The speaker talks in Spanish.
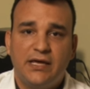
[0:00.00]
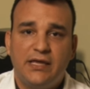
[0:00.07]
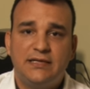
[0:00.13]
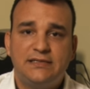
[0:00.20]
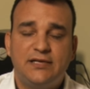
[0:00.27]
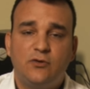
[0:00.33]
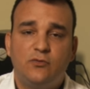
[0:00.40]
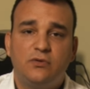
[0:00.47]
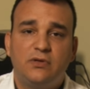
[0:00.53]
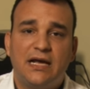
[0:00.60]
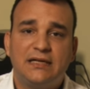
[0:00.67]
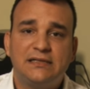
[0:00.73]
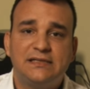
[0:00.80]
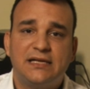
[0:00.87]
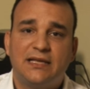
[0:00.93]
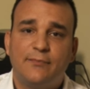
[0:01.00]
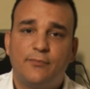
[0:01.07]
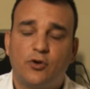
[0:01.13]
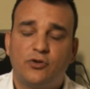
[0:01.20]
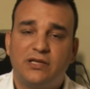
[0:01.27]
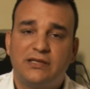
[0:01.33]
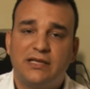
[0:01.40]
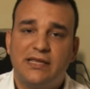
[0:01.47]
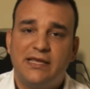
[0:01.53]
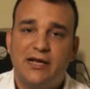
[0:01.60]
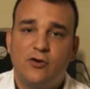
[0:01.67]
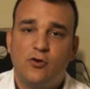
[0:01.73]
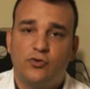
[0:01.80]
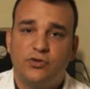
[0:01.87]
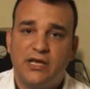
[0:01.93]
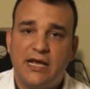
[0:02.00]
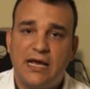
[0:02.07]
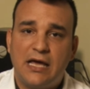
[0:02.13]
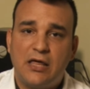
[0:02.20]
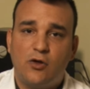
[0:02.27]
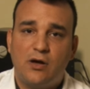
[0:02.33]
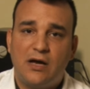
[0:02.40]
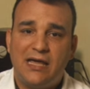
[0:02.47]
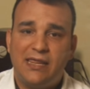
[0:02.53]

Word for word: es decir, un cáncer de próstata diagnosticado